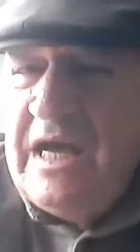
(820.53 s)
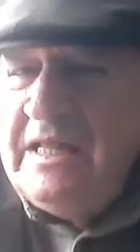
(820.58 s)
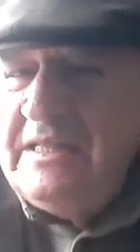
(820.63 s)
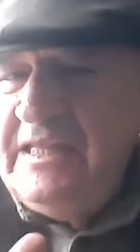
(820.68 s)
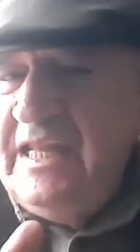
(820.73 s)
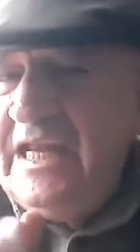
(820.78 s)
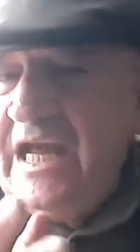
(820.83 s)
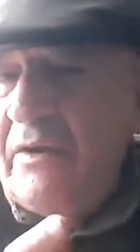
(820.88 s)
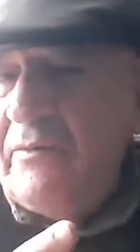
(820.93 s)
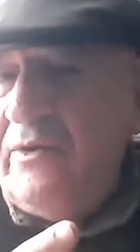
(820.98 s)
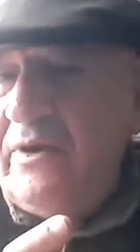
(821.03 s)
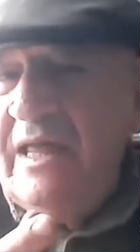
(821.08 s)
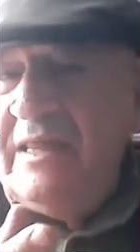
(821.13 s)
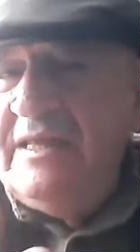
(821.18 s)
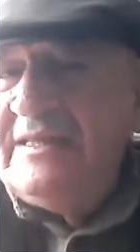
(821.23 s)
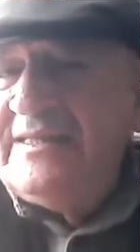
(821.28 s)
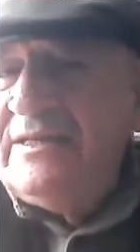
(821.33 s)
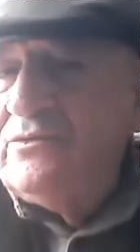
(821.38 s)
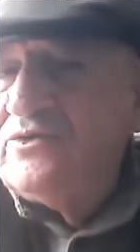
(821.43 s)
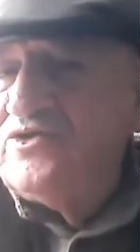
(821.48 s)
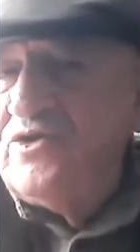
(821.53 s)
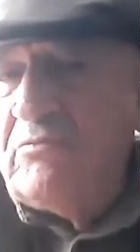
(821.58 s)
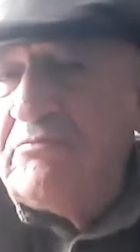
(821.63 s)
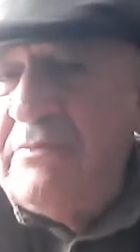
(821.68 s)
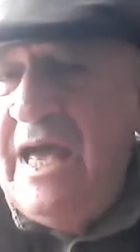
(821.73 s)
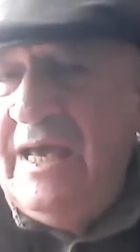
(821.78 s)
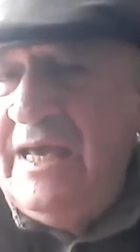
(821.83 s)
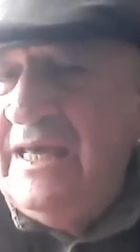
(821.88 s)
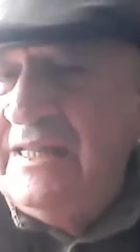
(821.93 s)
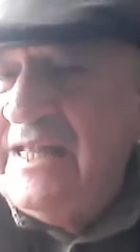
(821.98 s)
es que tiene que haber una distribución
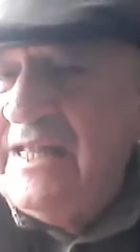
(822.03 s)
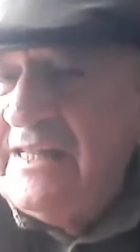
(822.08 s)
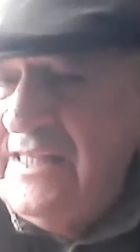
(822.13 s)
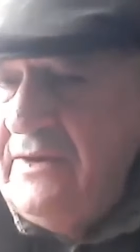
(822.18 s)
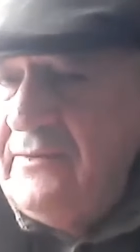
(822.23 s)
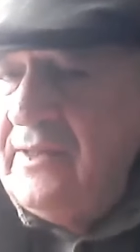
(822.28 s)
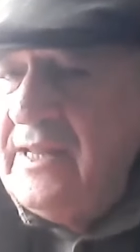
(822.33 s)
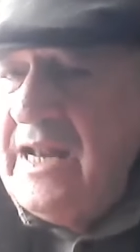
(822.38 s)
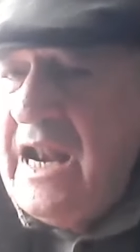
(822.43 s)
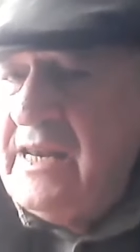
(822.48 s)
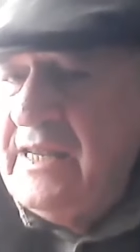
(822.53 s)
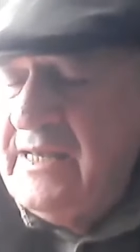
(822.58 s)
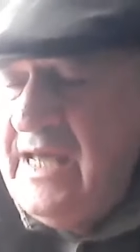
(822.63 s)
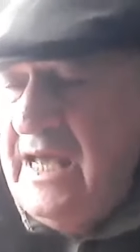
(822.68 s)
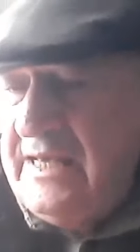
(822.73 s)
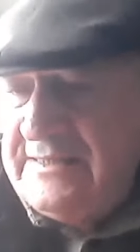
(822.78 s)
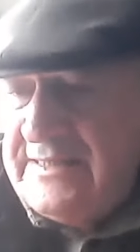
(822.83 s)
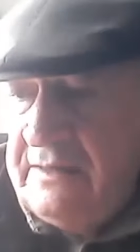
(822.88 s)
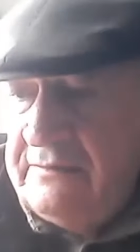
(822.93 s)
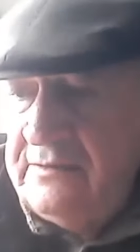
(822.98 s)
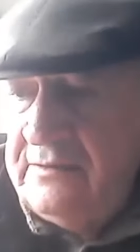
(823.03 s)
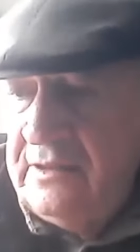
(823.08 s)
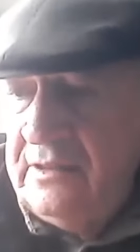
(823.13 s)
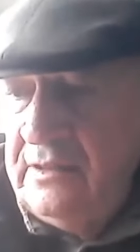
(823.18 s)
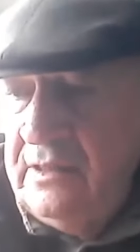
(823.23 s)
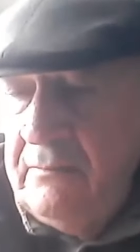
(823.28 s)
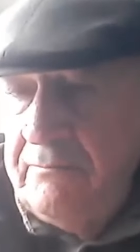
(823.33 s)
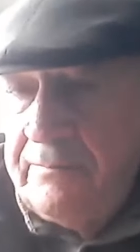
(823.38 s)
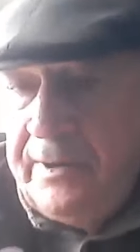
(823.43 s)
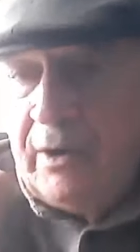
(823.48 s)
más equitativa de la riqueza
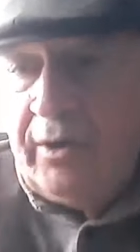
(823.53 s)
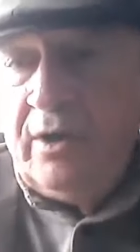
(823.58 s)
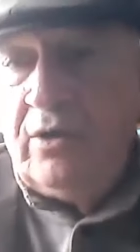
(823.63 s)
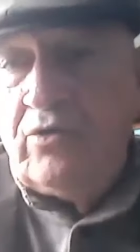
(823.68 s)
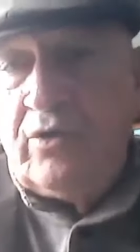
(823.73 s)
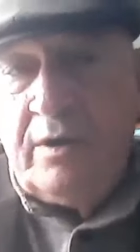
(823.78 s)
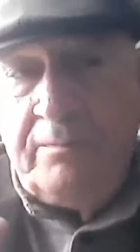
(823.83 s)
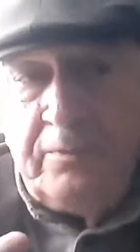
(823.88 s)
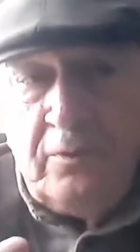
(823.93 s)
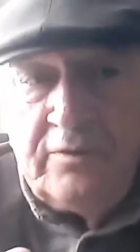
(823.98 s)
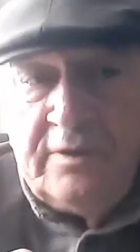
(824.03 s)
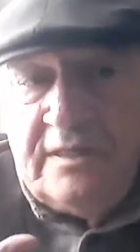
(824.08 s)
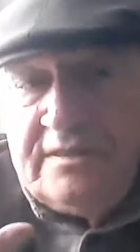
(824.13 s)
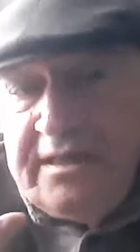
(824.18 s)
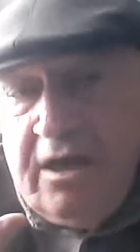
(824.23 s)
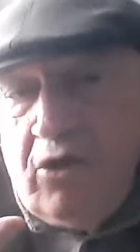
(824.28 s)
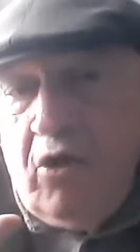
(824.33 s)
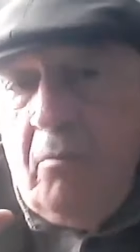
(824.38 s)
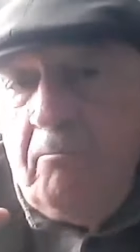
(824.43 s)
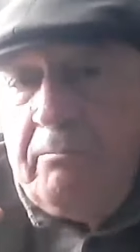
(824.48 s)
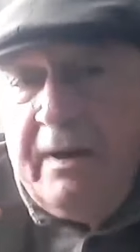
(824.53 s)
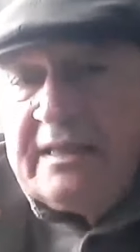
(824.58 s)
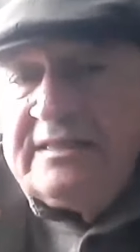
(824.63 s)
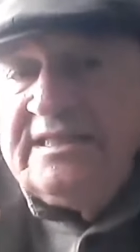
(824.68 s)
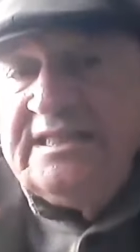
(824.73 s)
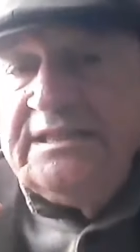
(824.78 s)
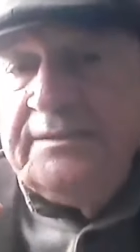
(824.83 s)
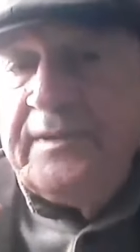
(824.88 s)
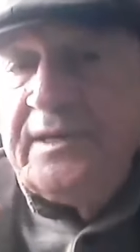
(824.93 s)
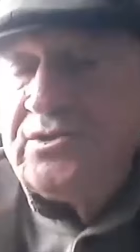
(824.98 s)
pero en correspondencia con
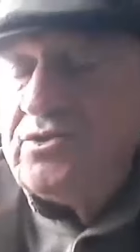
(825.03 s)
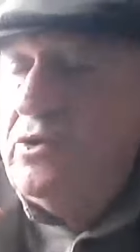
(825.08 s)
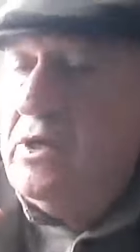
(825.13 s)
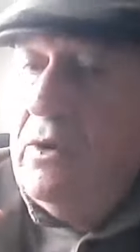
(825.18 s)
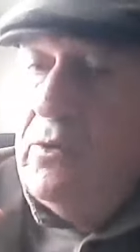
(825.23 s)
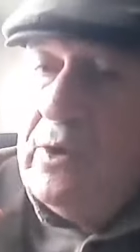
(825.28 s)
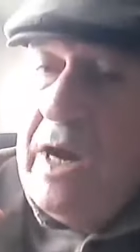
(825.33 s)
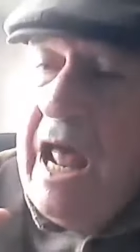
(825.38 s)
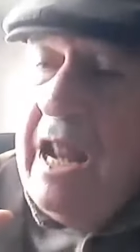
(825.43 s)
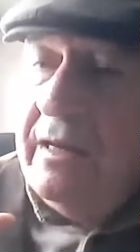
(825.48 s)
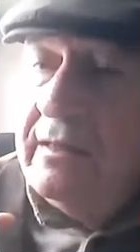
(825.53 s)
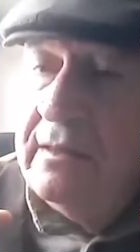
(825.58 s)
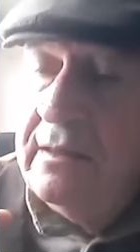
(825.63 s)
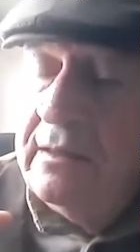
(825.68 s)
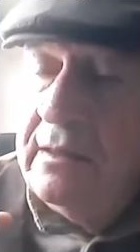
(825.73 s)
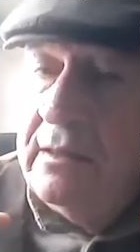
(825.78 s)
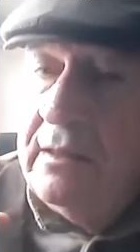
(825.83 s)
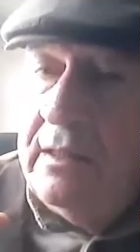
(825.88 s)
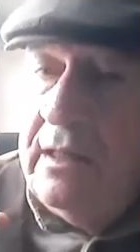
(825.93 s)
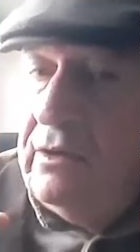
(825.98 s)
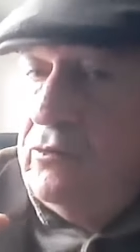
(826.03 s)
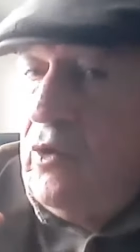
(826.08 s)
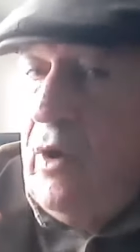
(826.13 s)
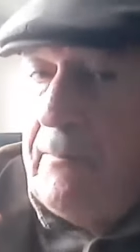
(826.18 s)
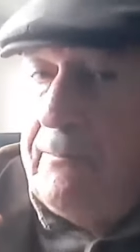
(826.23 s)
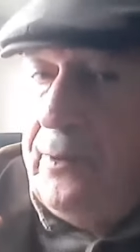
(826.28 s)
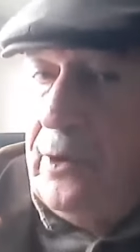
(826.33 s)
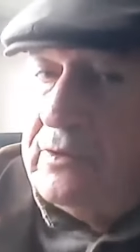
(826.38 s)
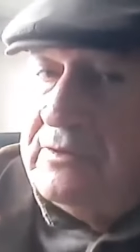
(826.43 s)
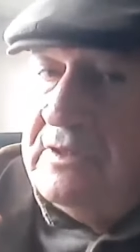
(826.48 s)
participación laboral y
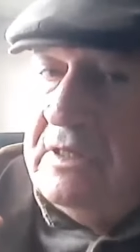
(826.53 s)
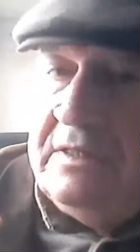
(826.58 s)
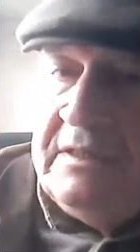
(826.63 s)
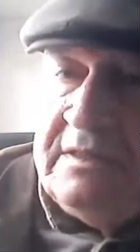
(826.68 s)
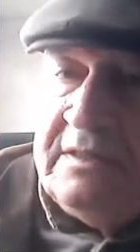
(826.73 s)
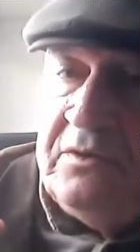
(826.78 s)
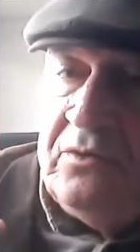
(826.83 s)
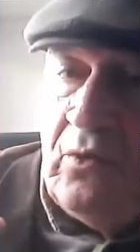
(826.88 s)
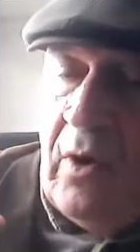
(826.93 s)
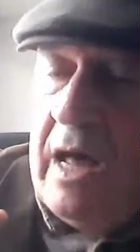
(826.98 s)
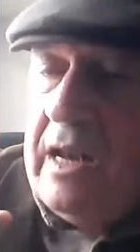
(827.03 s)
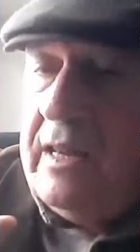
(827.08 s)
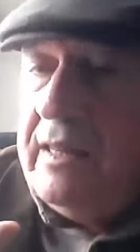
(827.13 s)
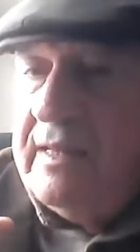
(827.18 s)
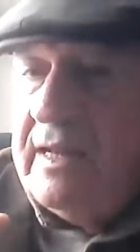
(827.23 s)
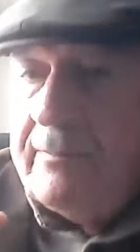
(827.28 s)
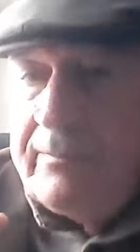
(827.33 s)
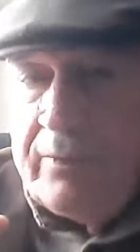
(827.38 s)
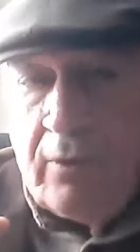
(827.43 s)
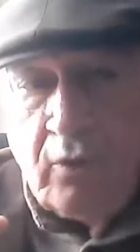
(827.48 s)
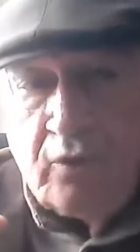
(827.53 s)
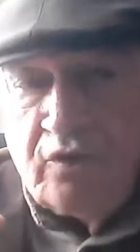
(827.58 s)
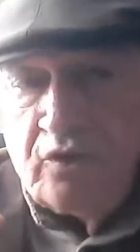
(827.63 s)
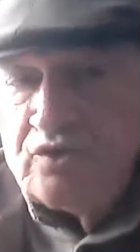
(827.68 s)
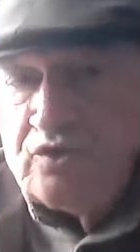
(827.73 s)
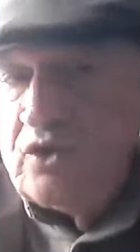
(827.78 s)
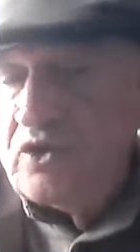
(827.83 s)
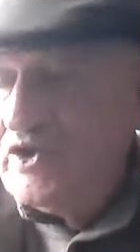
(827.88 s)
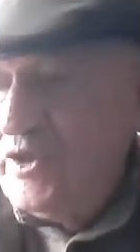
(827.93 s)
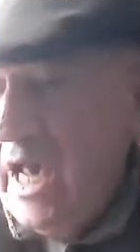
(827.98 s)
con aportes individuales de la
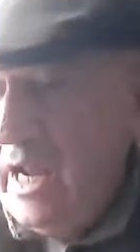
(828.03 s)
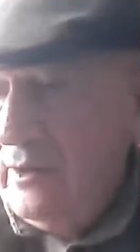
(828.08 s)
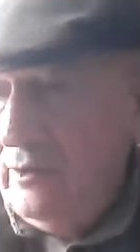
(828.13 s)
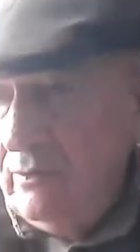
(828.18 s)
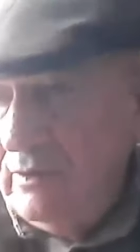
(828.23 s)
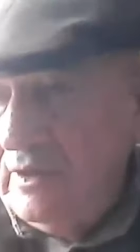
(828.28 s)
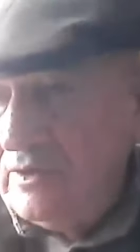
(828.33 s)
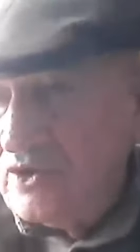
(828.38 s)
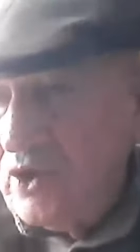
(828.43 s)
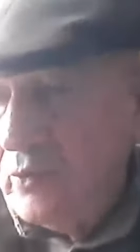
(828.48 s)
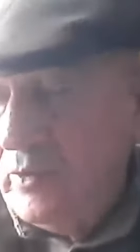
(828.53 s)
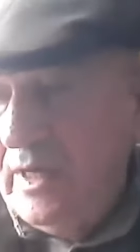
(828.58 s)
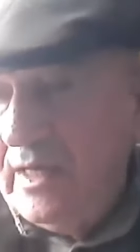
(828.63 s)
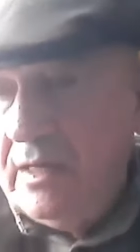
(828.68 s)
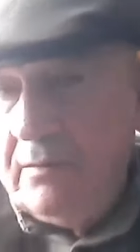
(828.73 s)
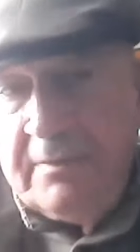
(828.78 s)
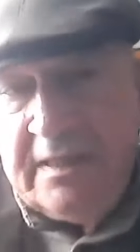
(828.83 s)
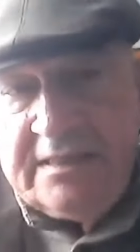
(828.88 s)
producción social, ¿no? de esos bienes